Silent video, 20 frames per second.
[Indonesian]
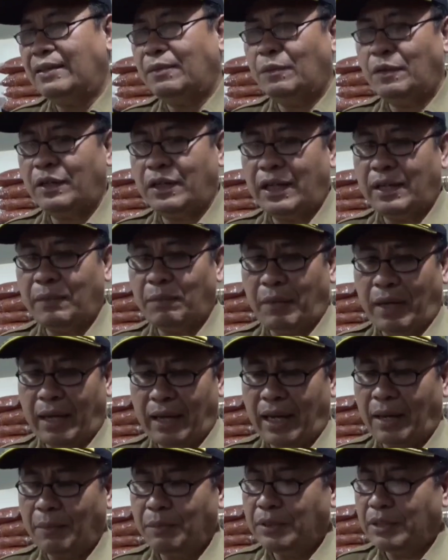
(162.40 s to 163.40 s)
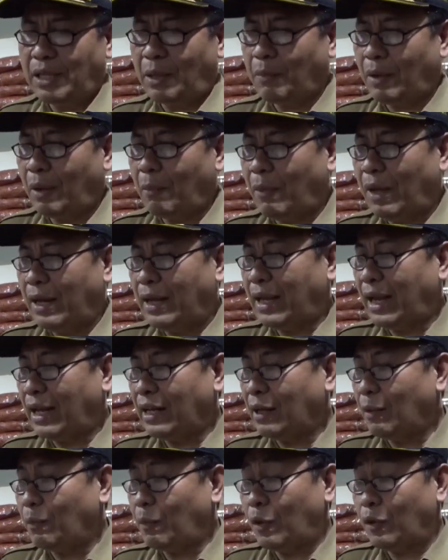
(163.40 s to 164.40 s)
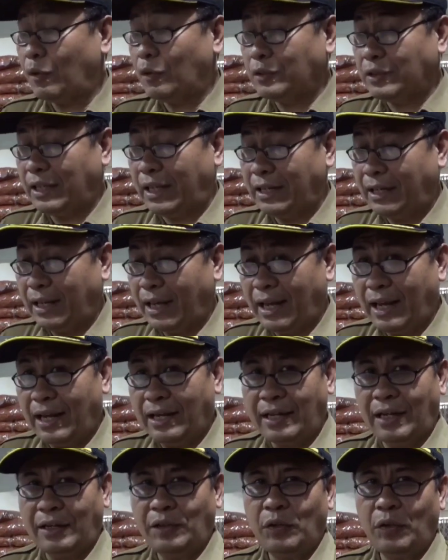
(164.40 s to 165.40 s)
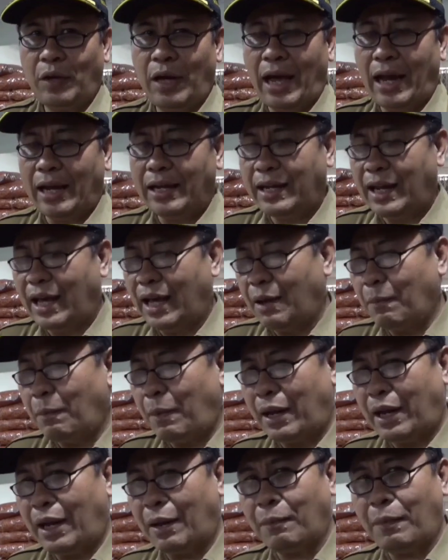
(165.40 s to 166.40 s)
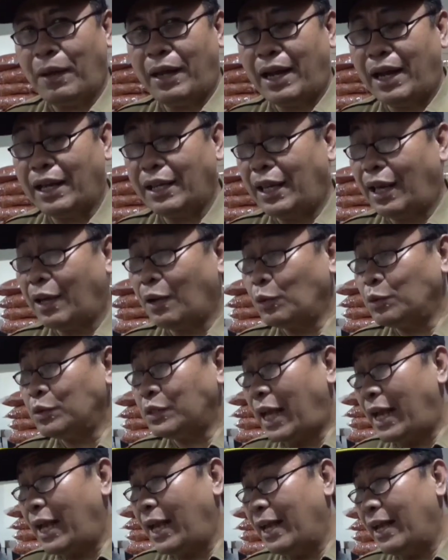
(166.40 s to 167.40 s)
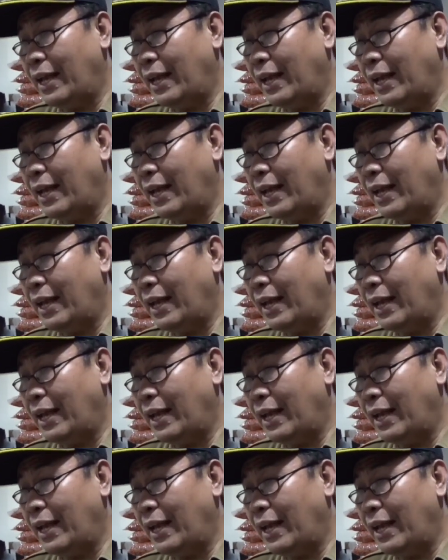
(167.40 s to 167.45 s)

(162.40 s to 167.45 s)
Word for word: Mungkin mereka bisa mengembalikan ke produsennya dan juga ada barang-barang yang rusak